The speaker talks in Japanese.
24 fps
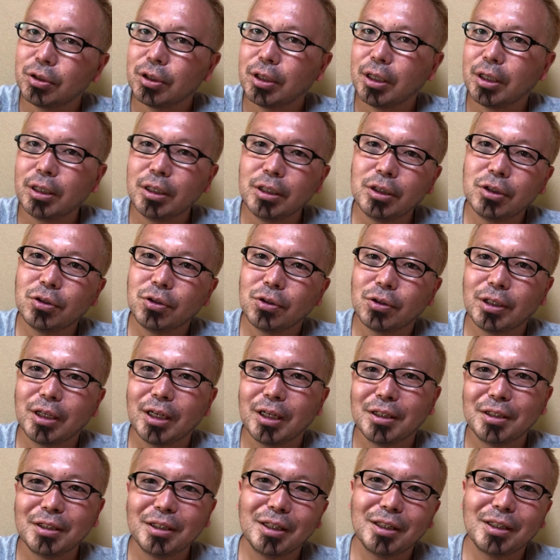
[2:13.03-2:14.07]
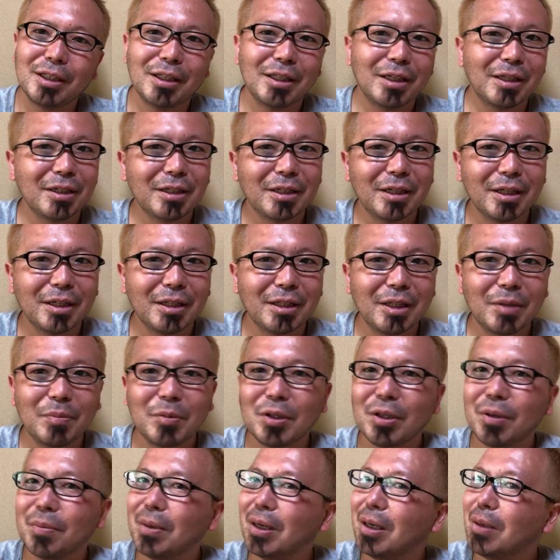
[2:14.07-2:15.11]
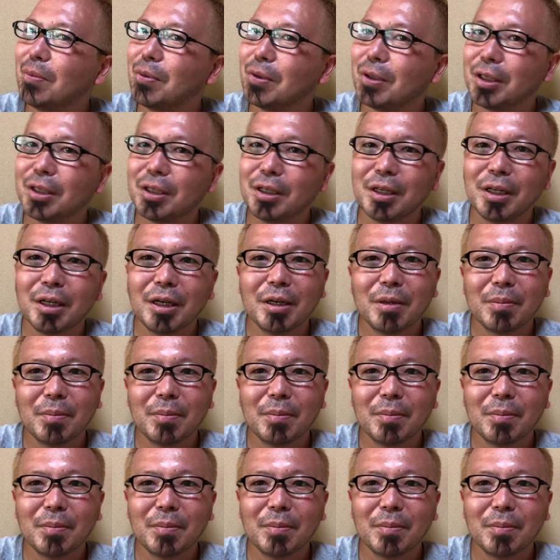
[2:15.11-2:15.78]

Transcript: いたりいい状態になって何かやってみて前向きに